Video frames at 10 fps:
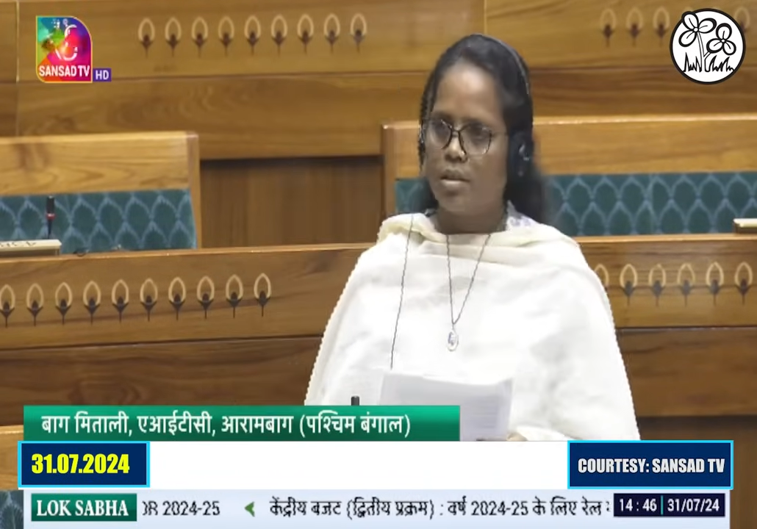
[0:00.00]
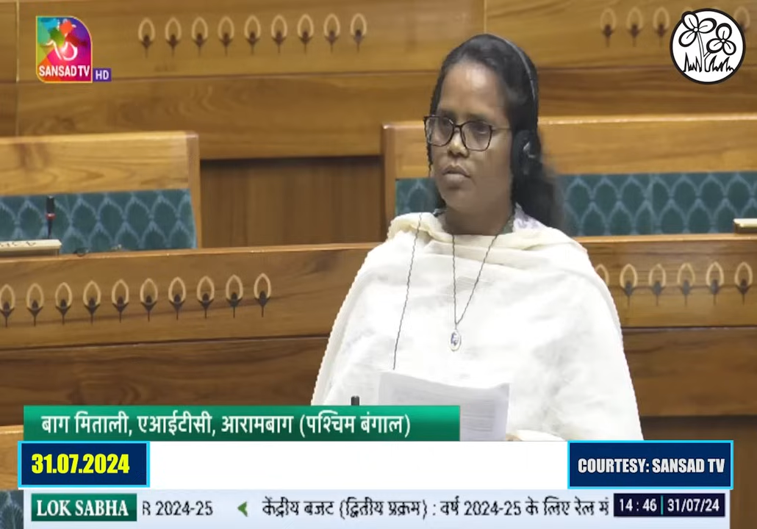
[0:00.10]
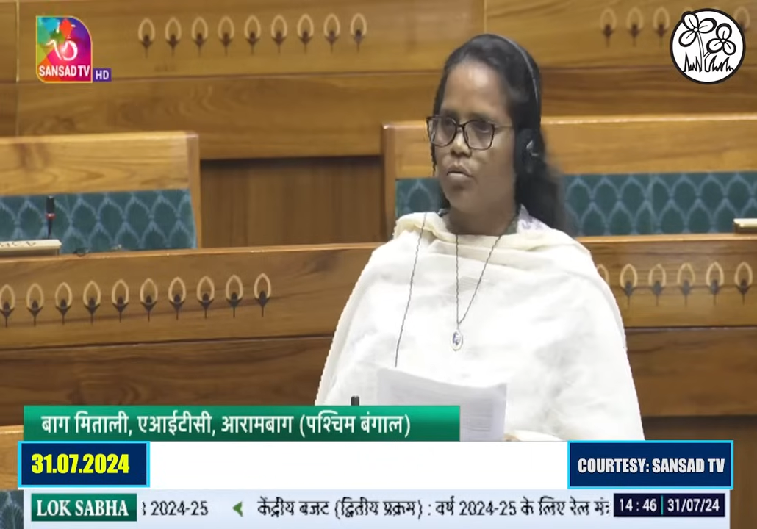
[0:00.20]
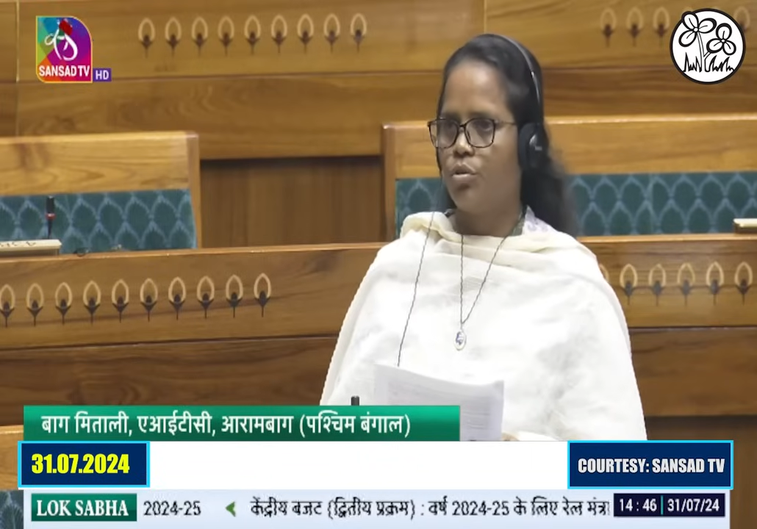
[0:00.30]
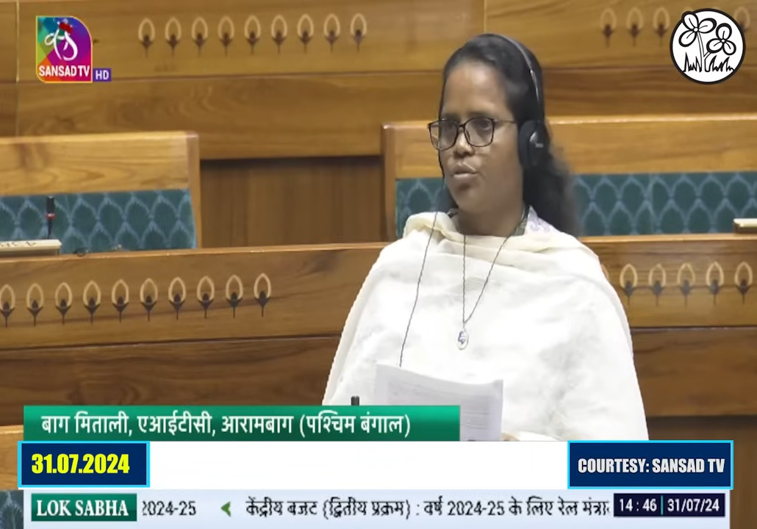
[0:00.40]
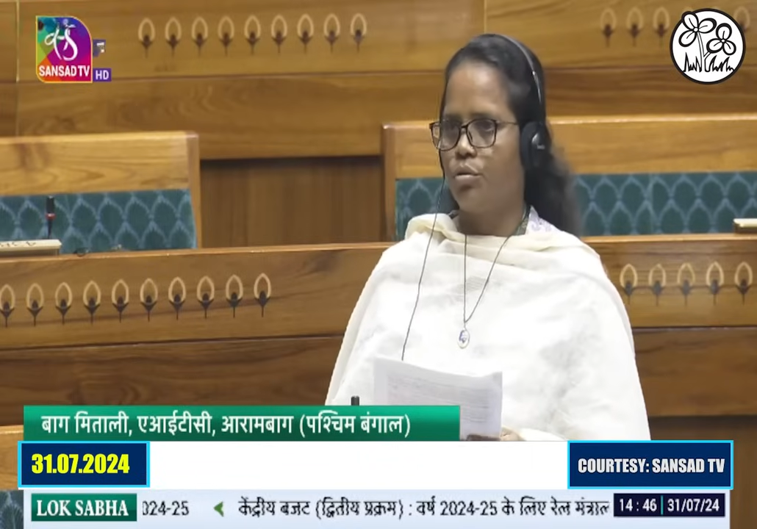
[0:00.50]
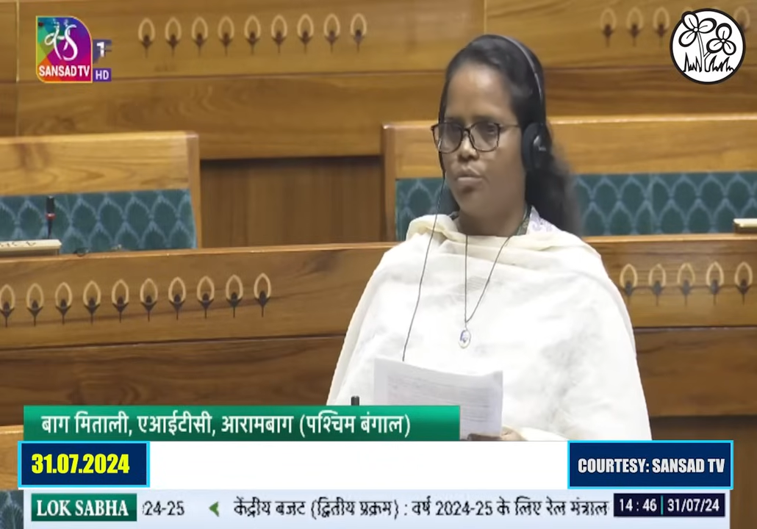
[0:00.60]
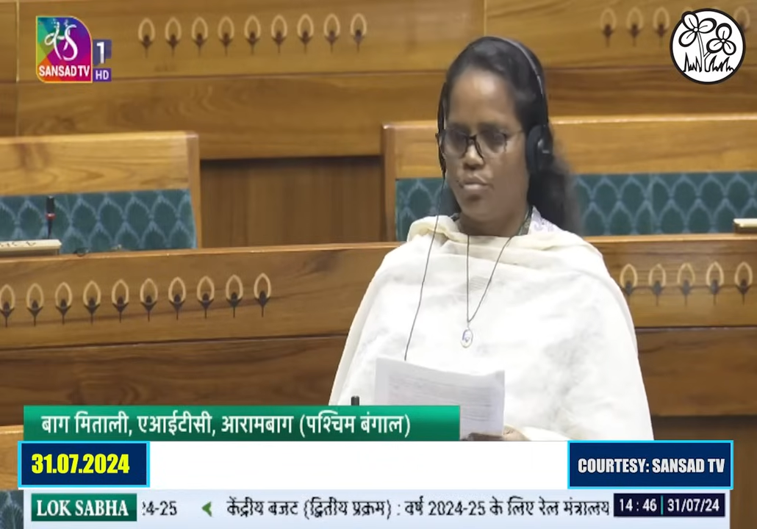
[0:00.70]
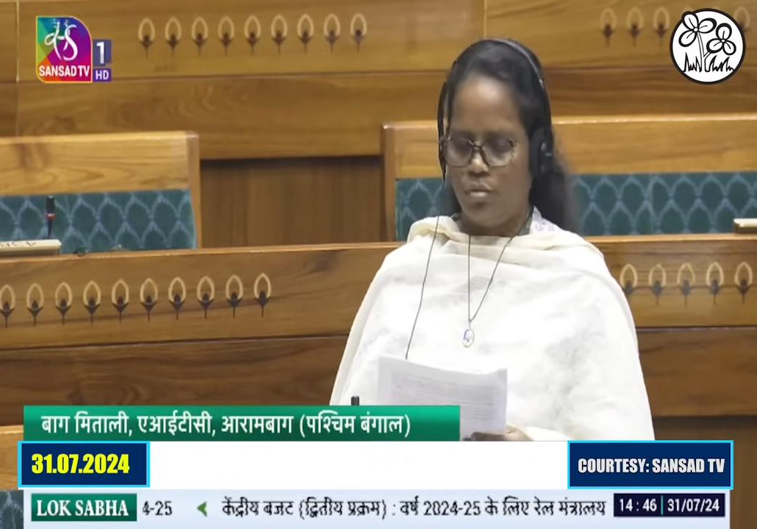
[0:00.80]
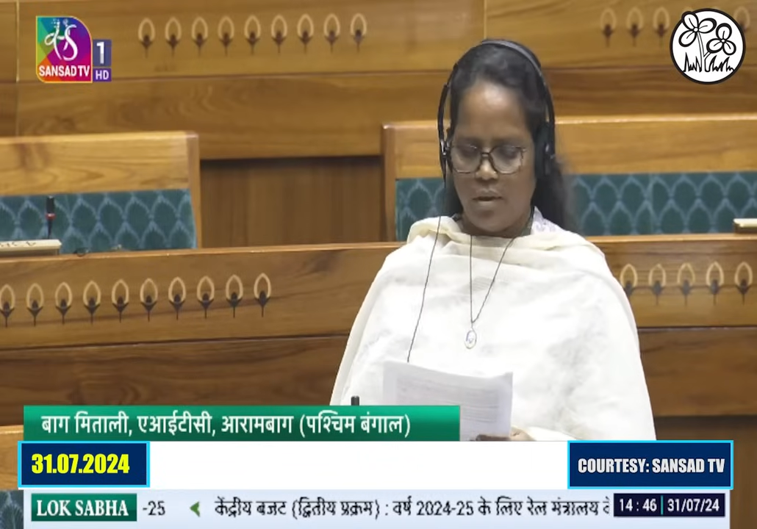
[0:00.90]
কাছে কোনো
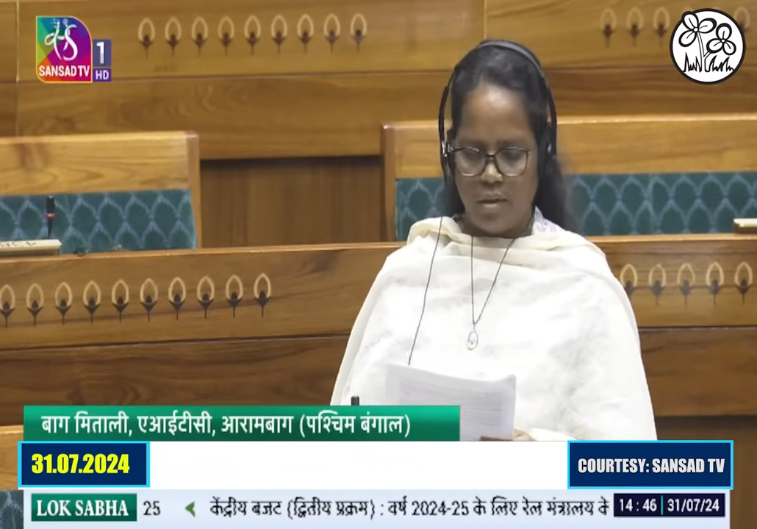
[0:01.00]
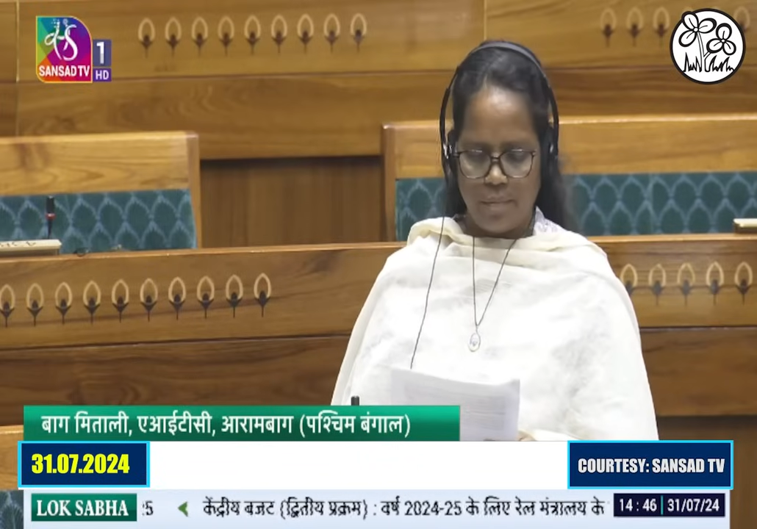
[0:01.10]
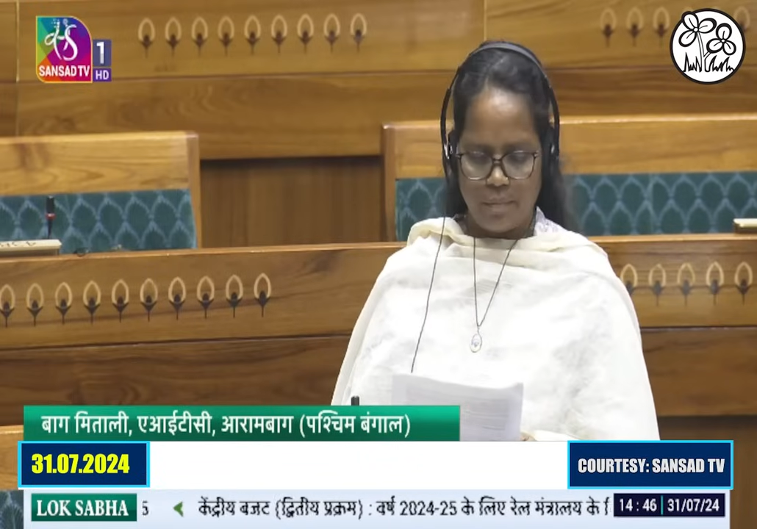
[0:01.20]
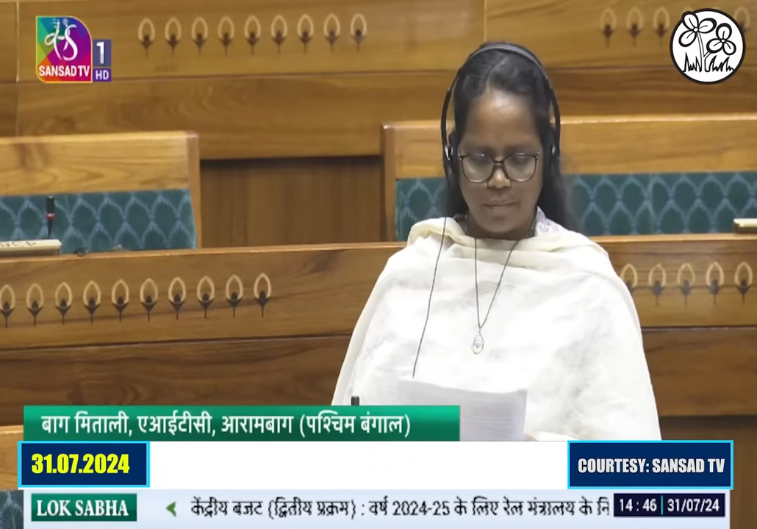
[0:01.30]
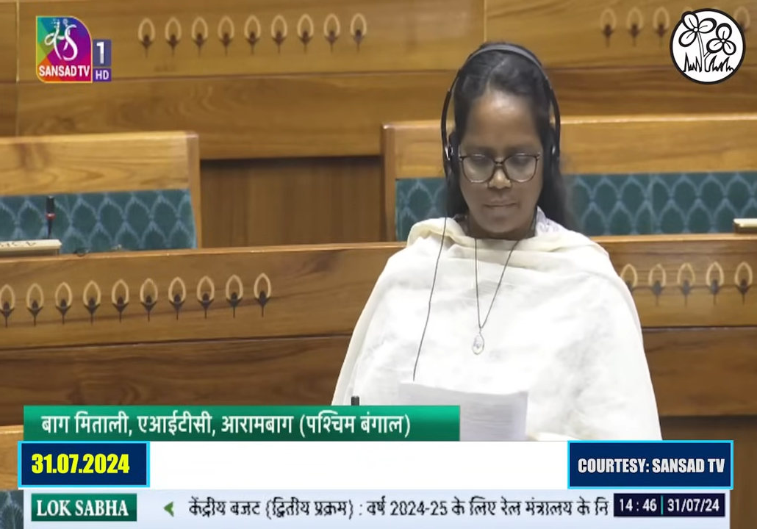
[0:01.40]
সদুত্তর নেই